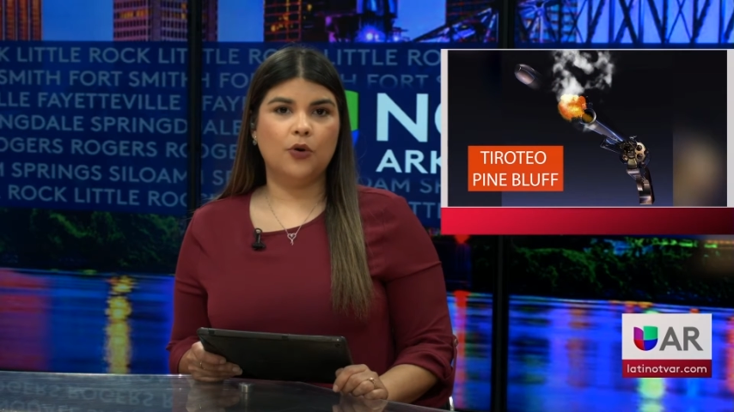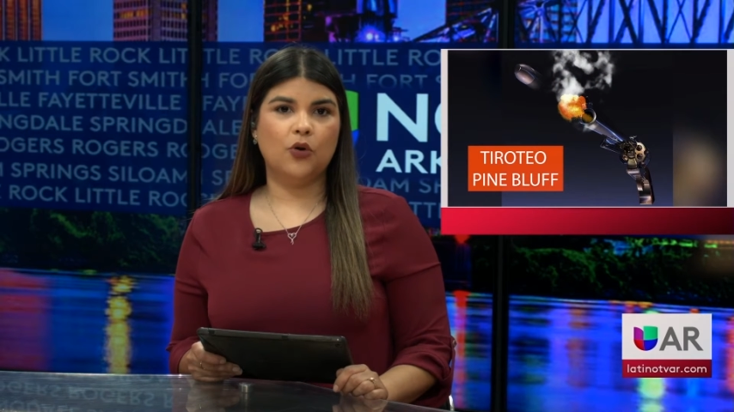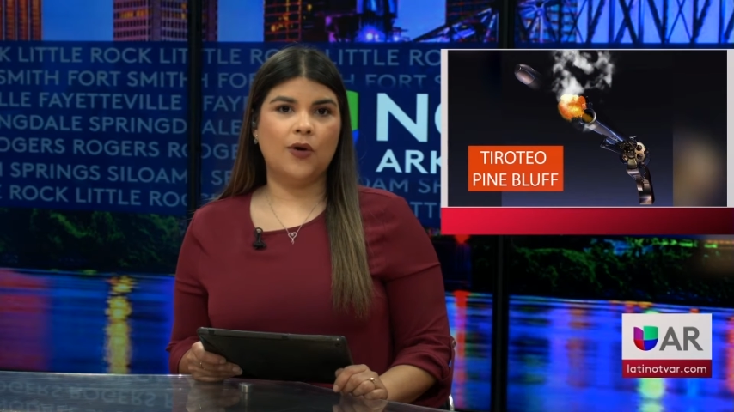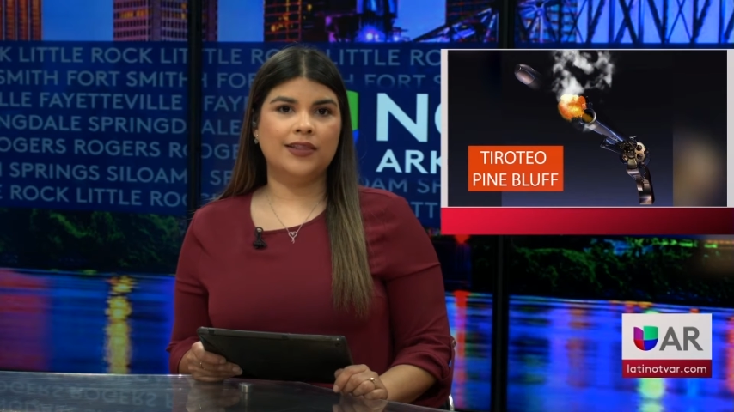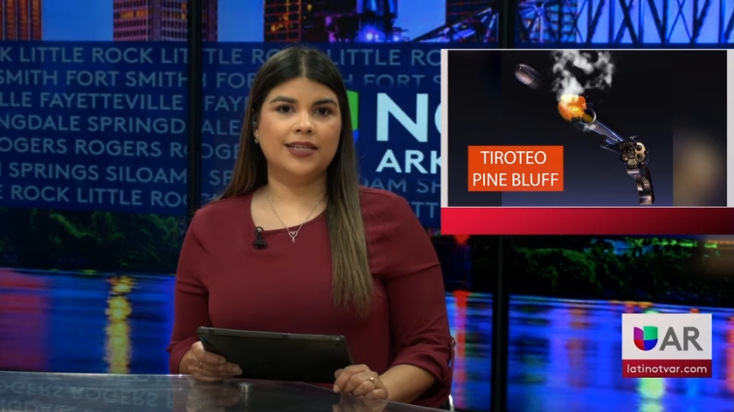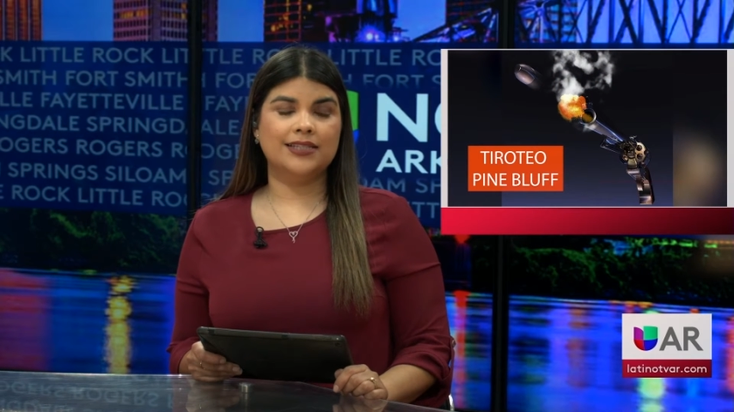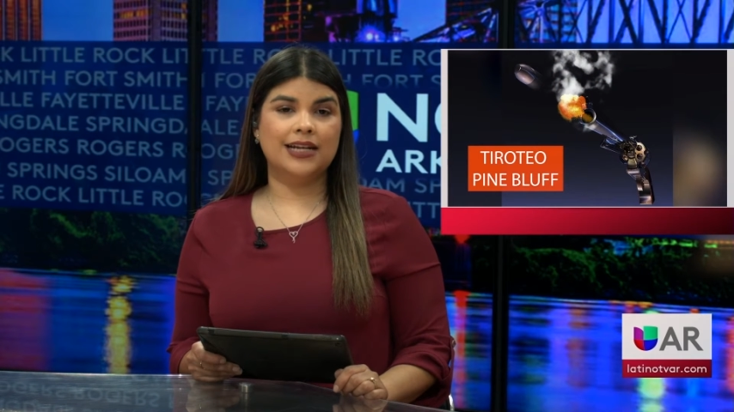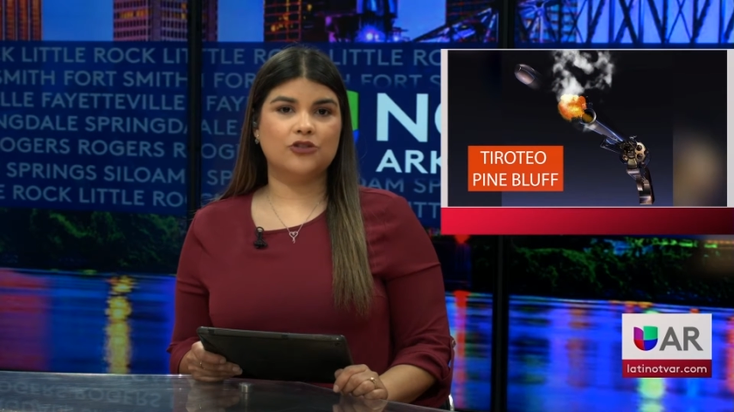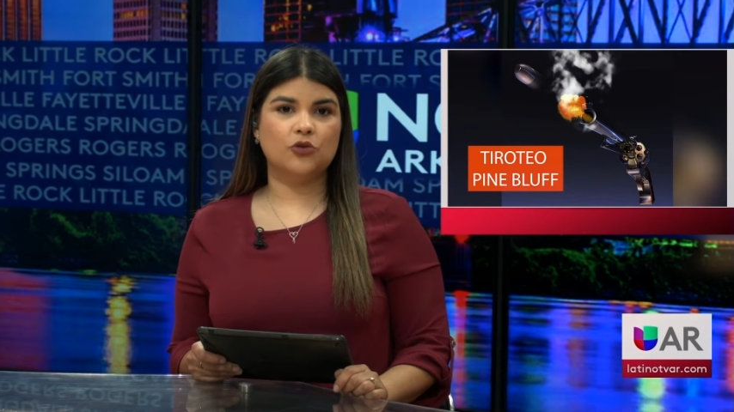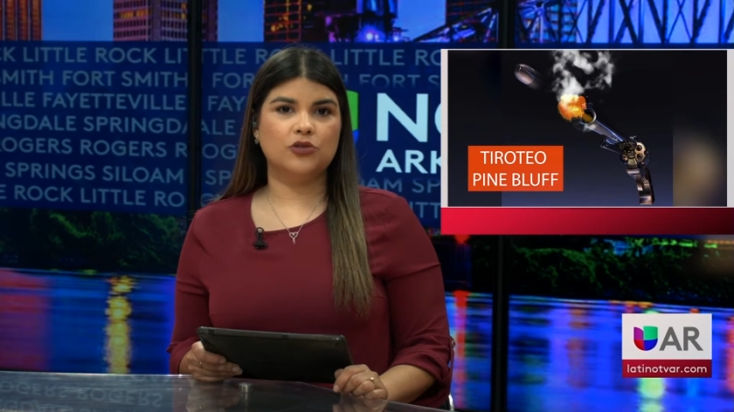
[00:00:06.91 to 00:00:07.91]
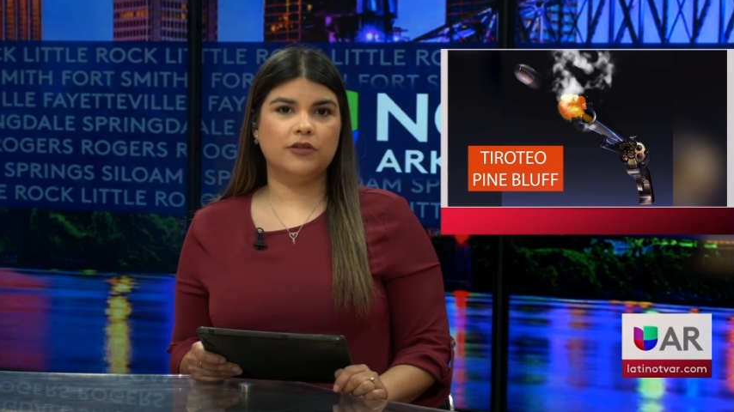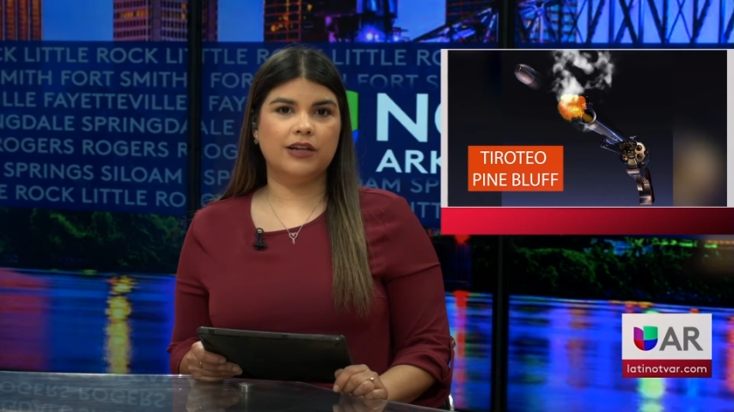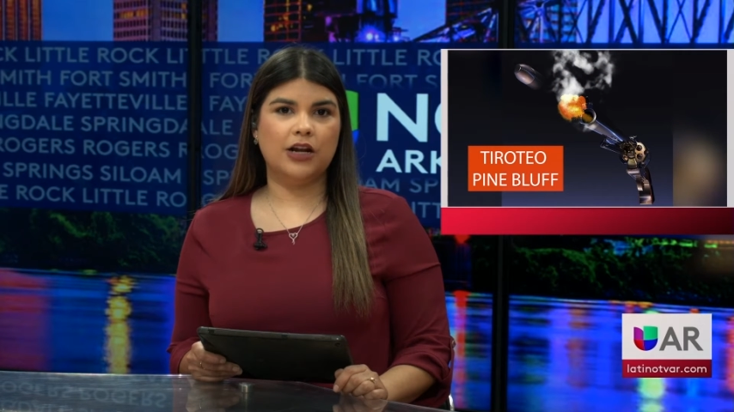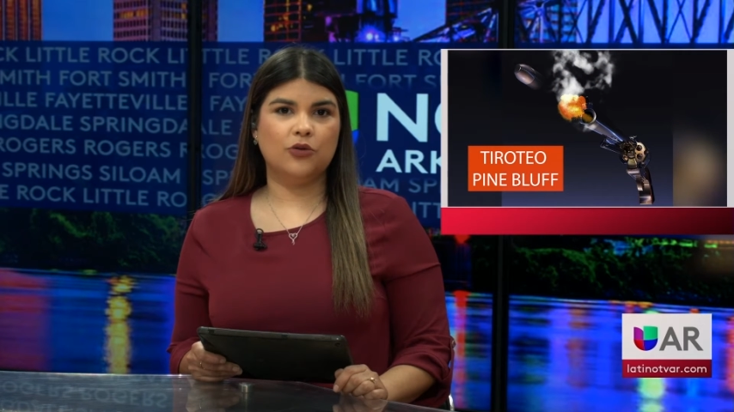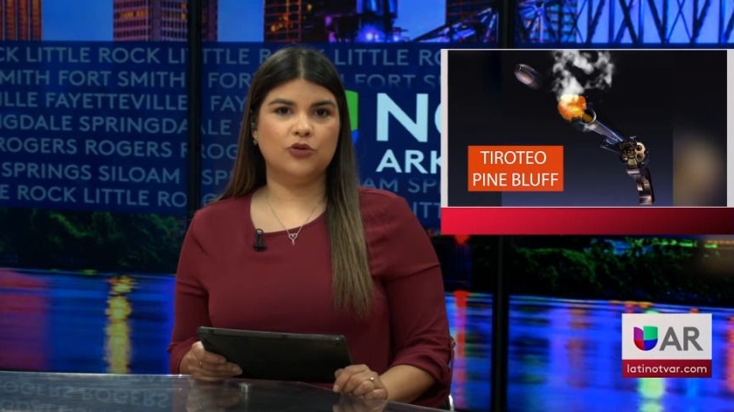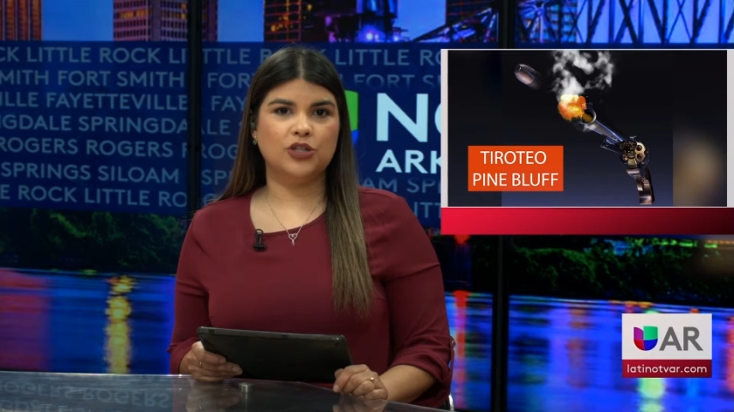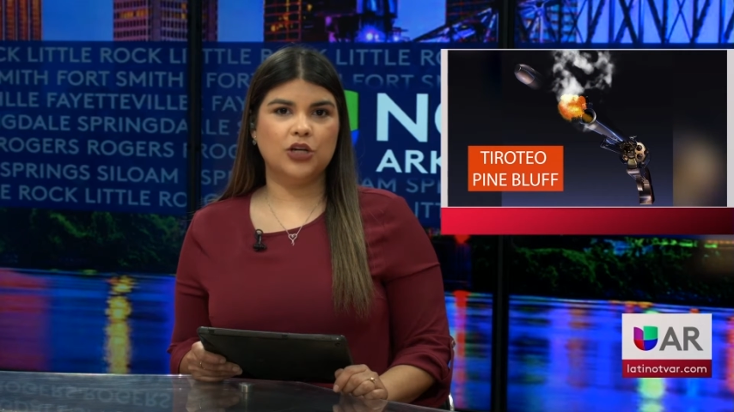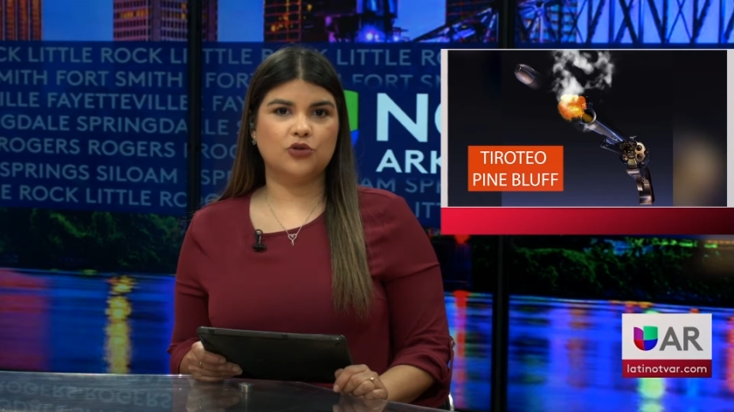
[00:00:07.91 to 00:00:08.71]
Poco antes de las 11 de la noche,